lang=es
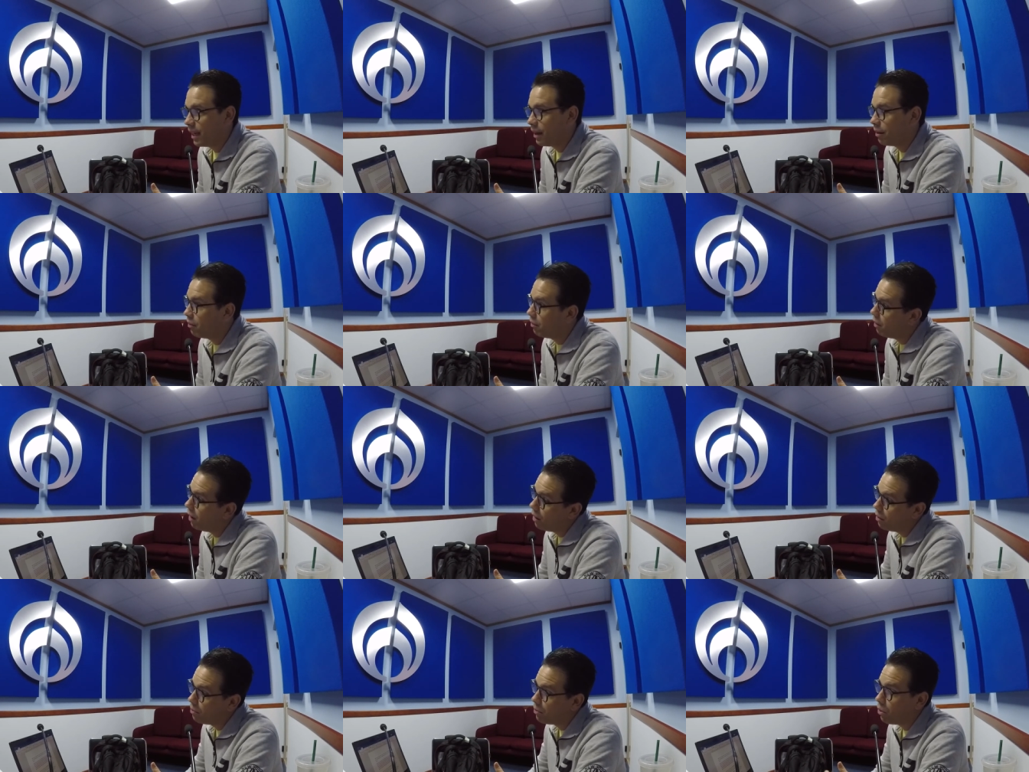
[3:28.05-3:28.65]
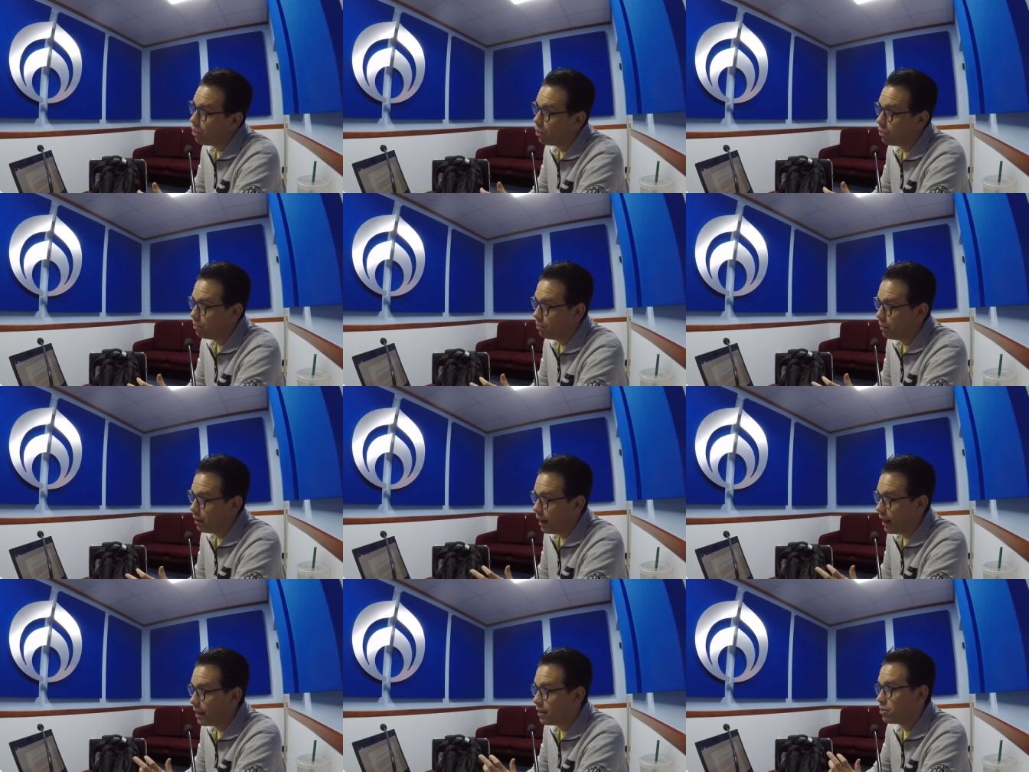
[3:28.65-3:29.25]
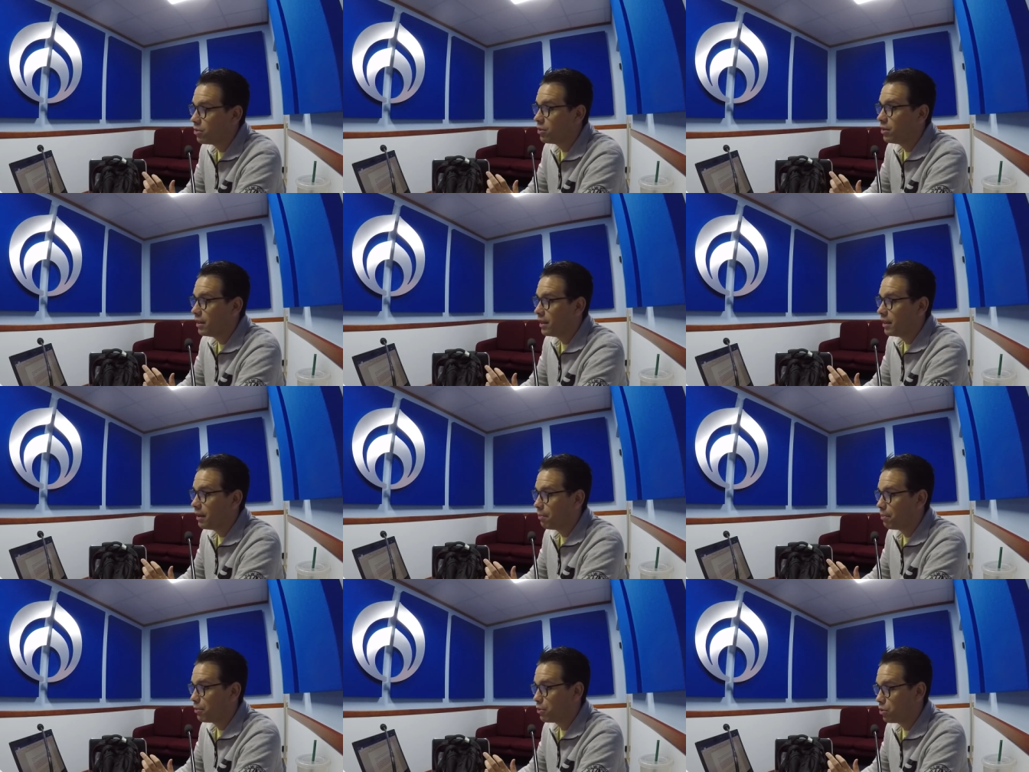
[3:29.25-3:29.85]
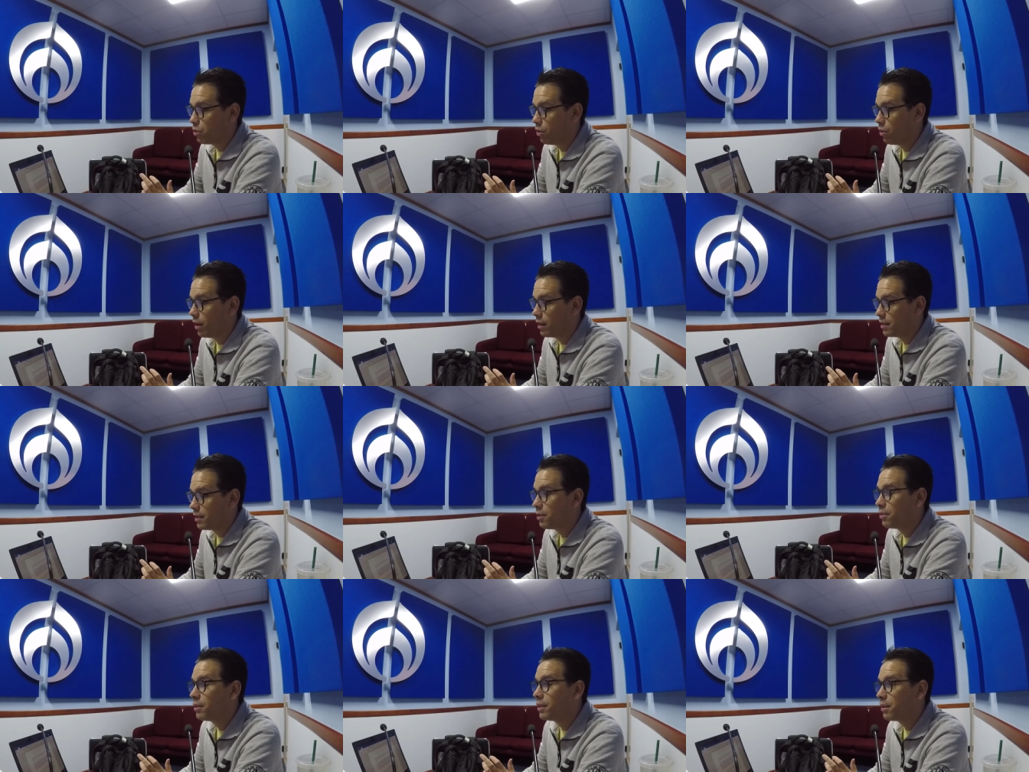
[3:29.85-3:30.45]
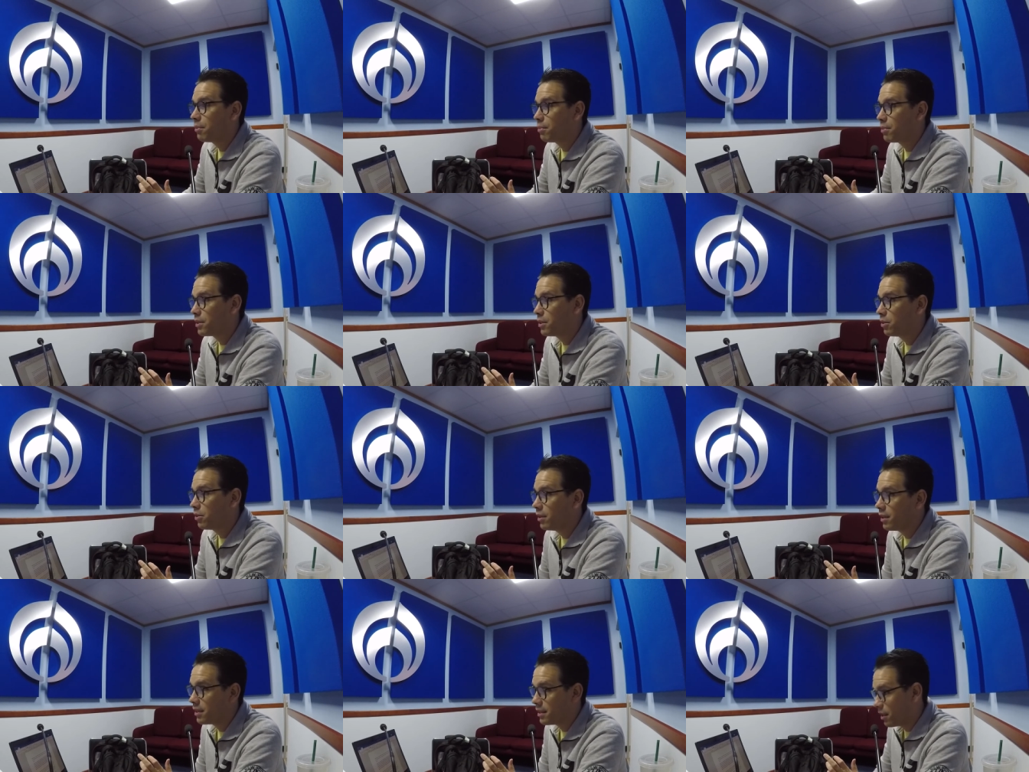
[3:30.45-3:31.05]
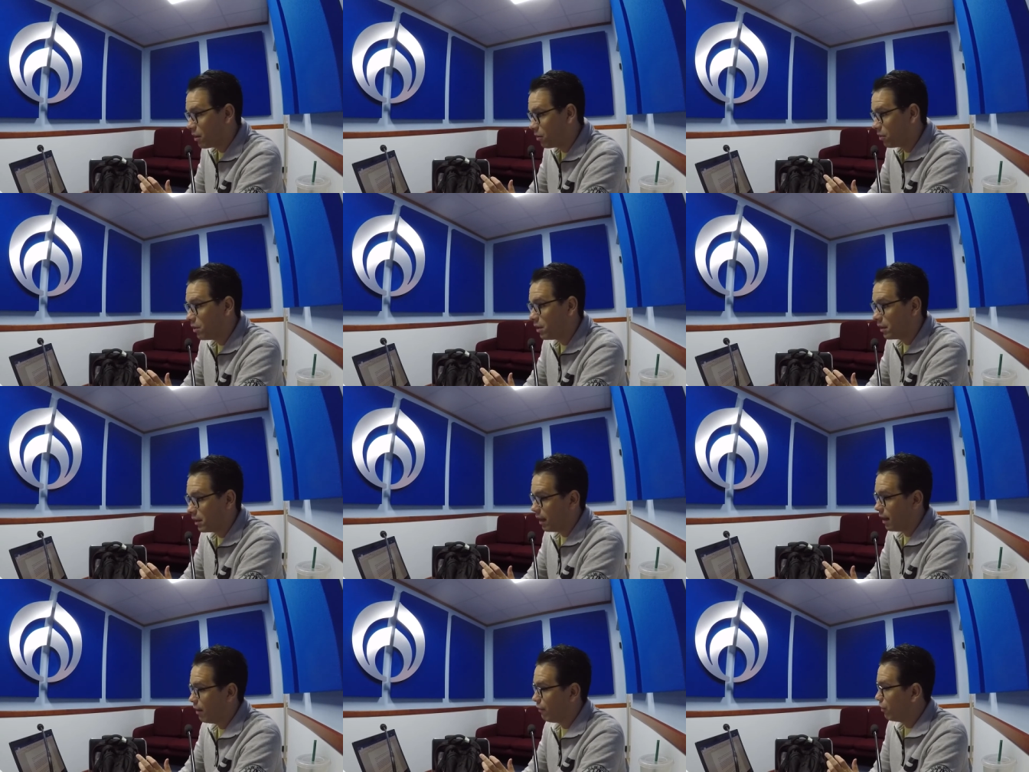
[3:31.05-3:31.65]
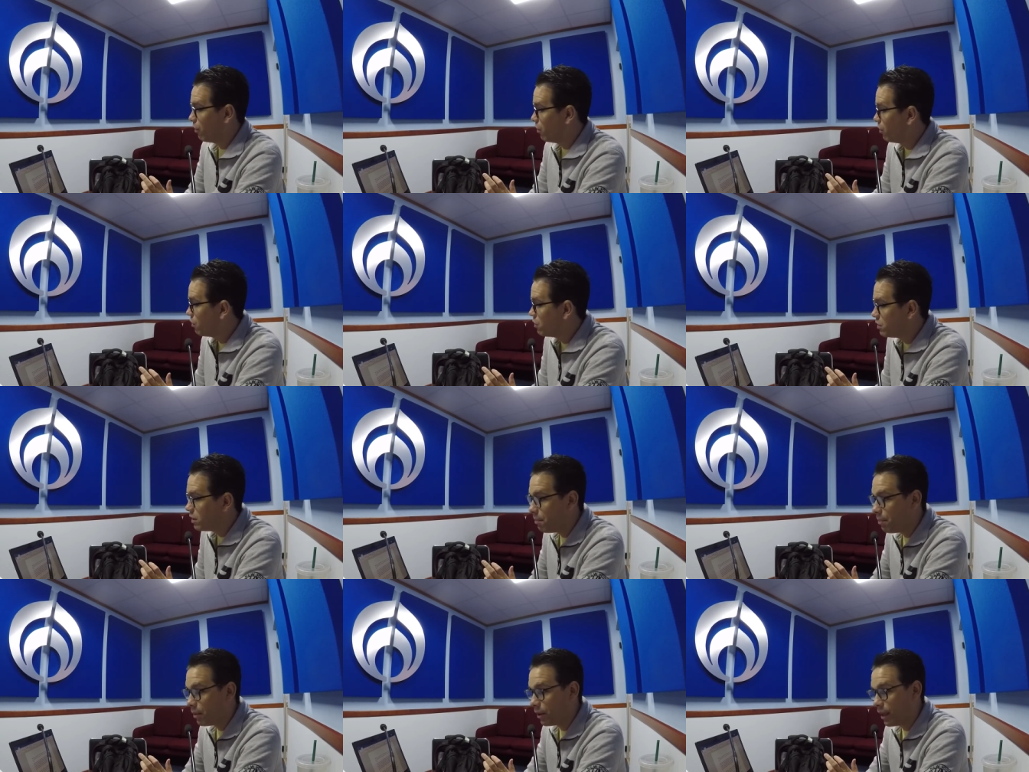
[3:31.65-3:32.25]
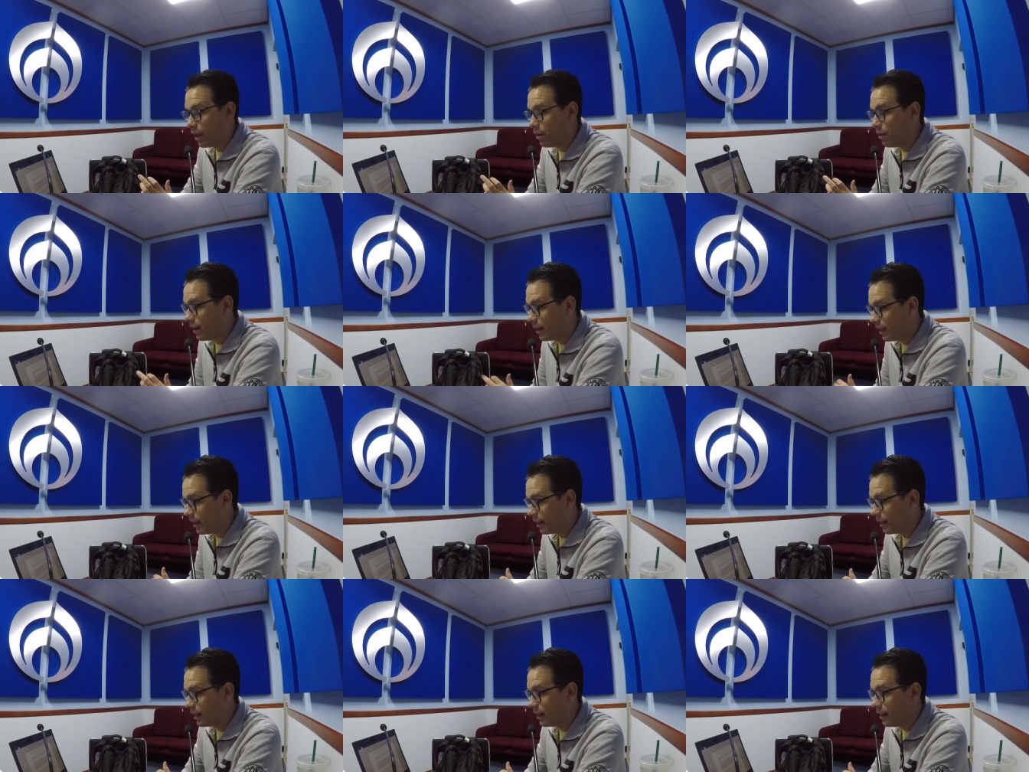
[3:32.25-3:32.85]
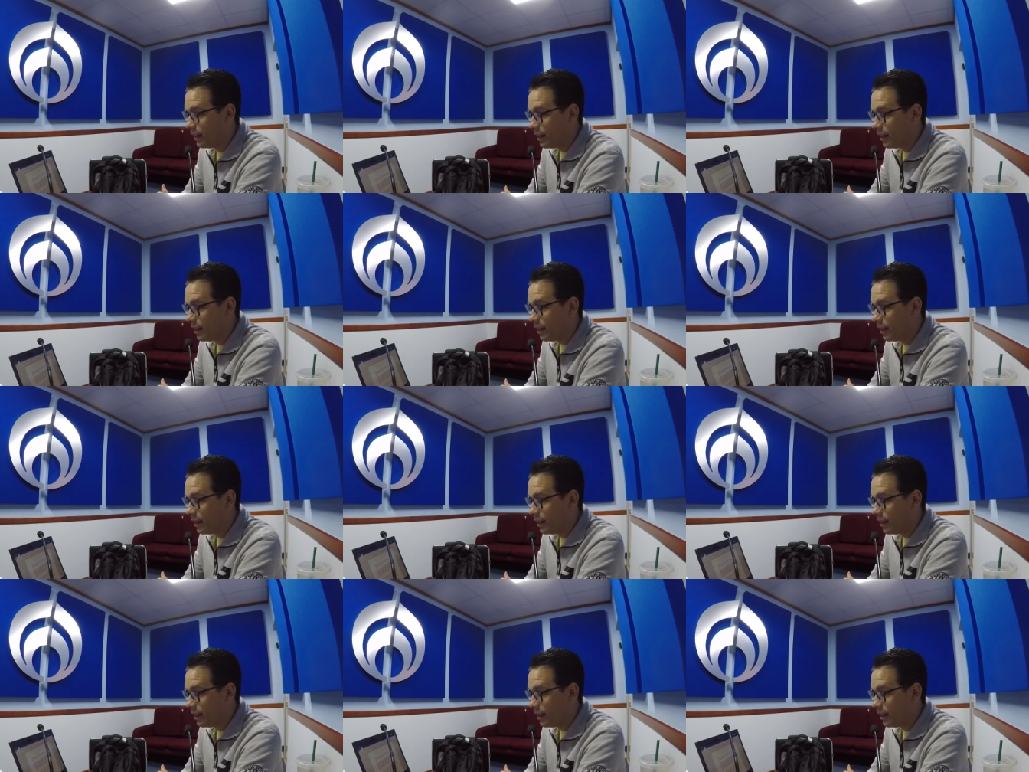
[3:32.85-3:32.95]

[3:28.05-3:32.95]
o a lo mejor Verizon le apostó al 50% del desarrollo del teléfono, no sé por qué lo harían.